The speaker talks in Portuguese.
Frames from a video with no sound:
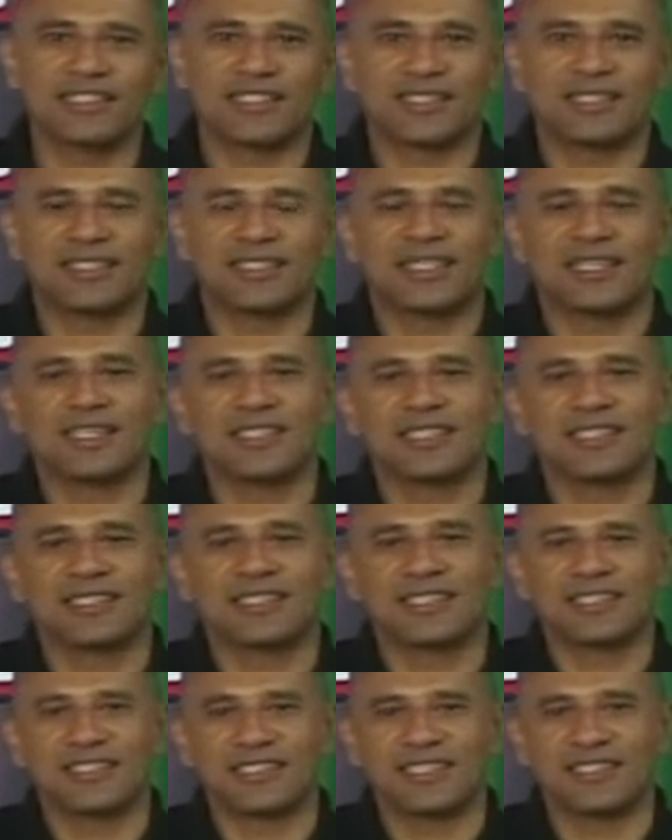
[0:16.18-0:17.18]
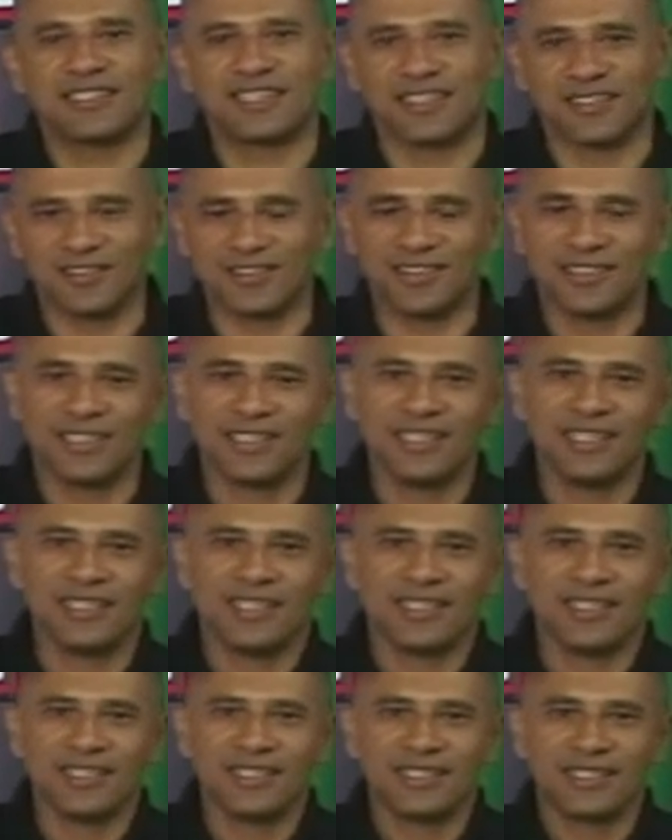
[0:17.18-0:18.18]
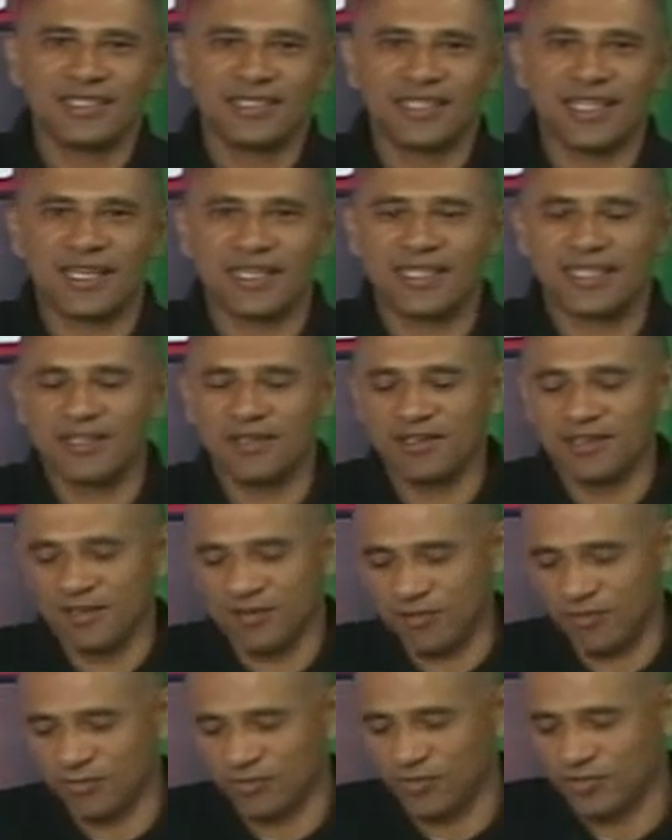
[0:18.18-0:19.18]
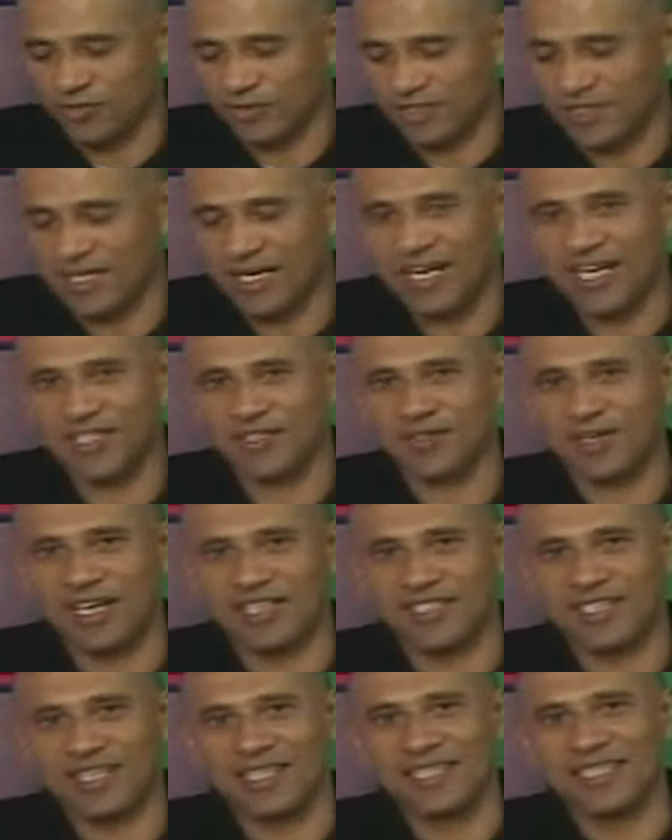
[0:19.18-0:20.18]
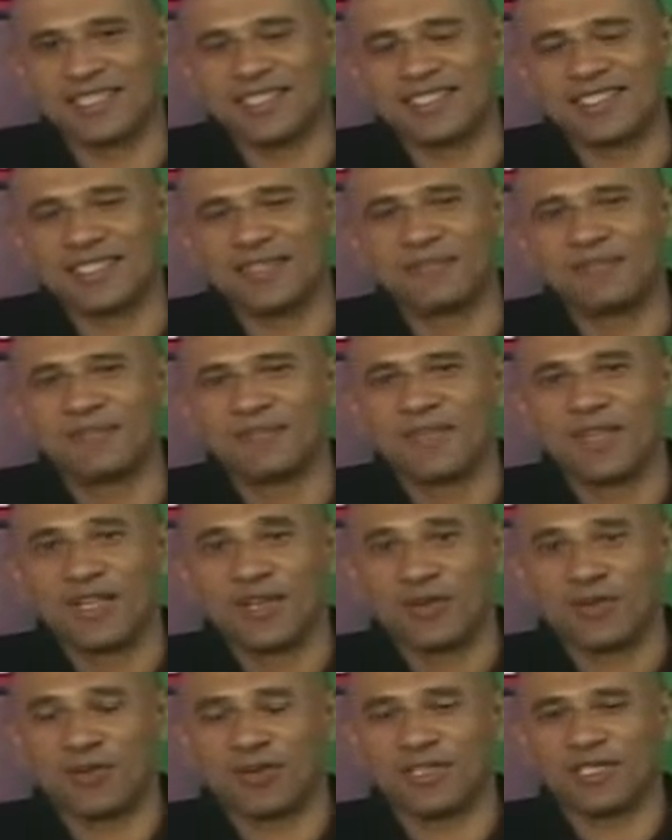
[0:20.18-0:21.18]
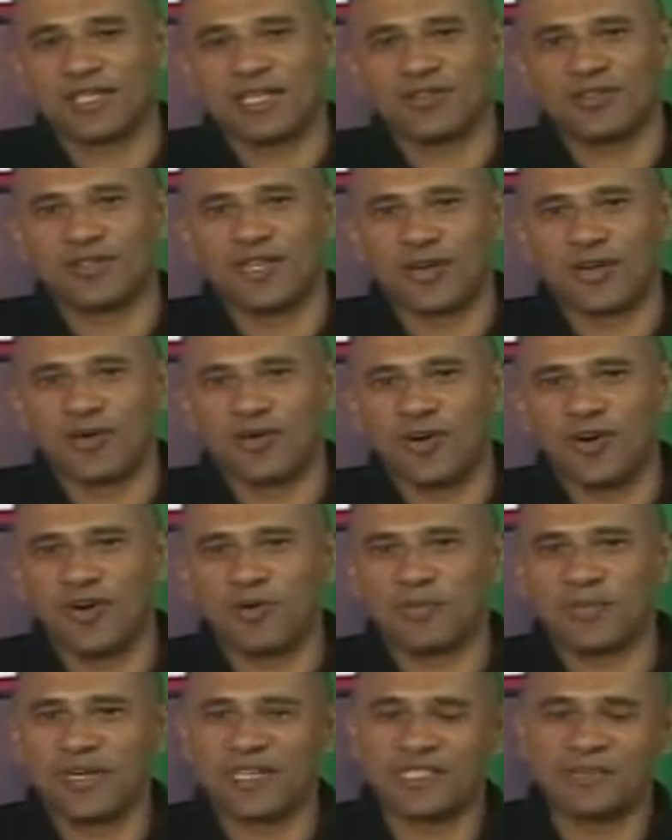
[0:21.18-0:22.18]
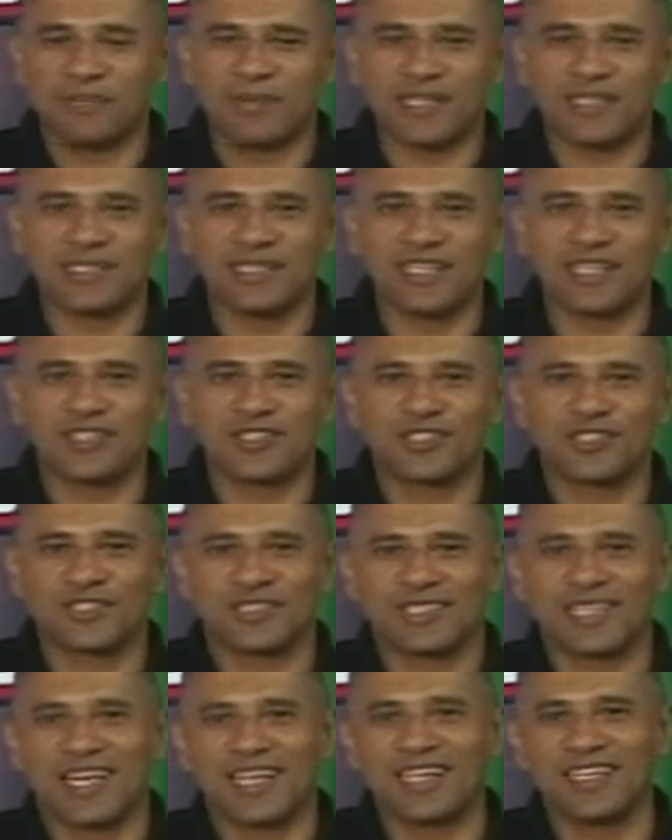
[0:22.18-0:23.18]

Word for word: de 13 a 16 anos. Tá aqui com o Dio Andrade, o radialista, coordenador da Copa, ex-presidente da